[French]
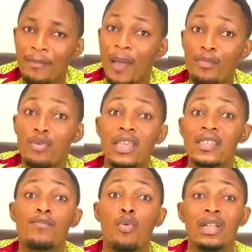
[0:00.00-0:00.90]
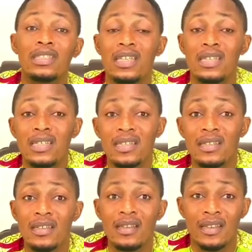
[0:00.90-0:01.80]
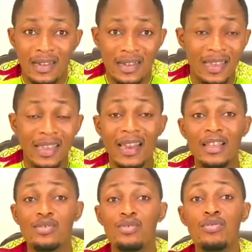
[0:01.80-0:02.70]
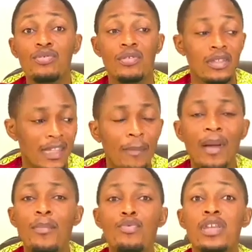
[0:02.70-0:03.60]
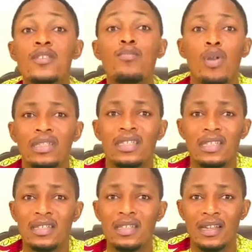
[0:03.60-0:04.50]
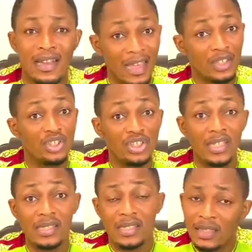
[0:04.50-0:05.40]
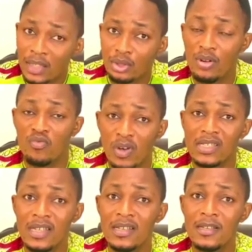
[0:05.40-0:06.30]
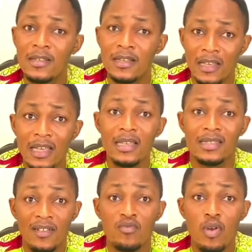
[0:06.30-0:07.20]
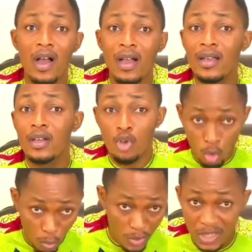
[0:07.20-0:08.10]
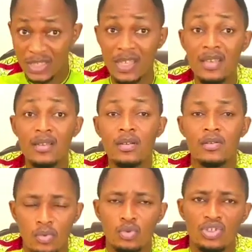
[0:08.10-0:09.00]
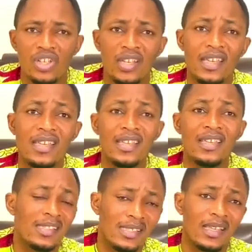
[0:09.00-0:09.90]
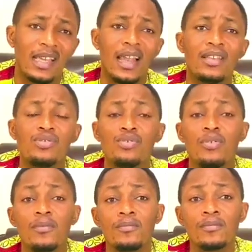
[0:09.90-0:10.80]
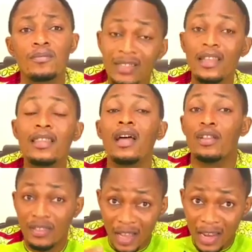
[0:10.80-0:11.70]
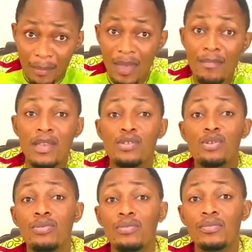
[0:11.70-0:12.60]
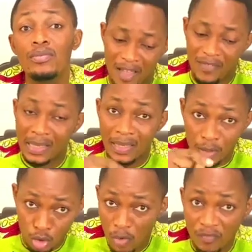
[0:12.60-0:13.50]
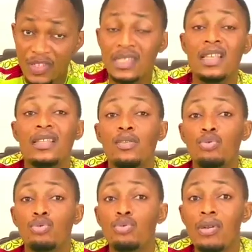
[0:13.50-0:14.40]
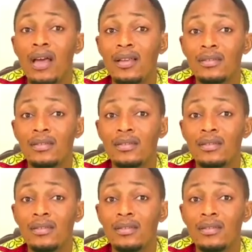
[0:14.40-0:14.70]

pu exploiter les relations, n'a pas pu exploiter la richesse qui était chez le voisin et savoir communiquer ou gérer ses relations. Étant dans la même maison, avec les deux fils qui étaient toujours là,